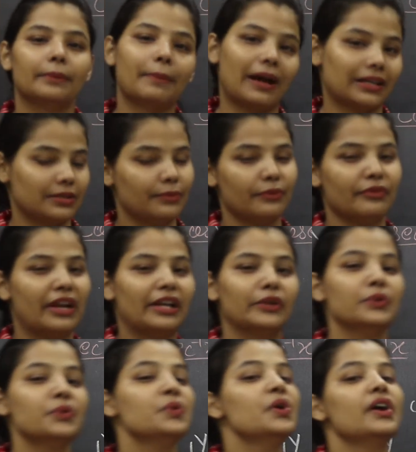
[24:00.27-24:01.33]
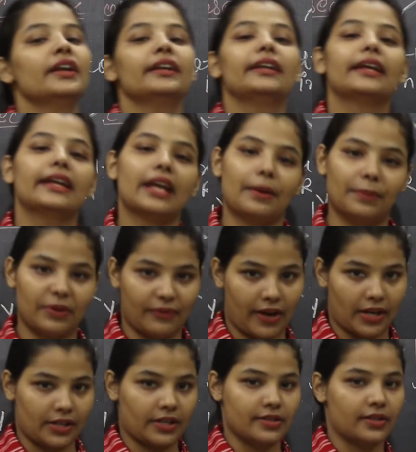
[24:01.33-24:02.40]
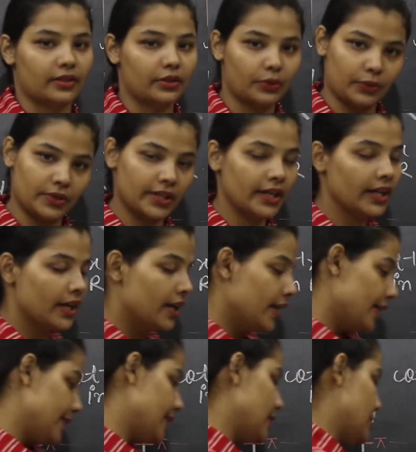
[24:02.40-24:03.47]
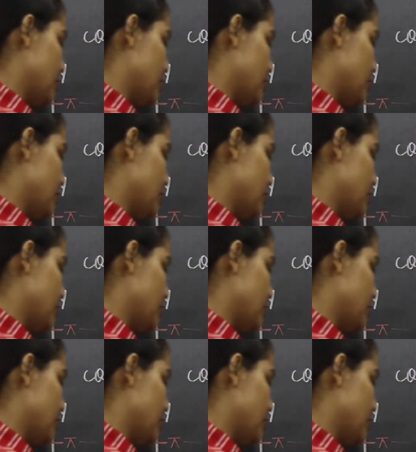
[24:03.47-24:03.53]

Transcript: एंड मैक्सिमम वैल्यू नहीं आप डिफाइन कर सकते हो ठीक है ये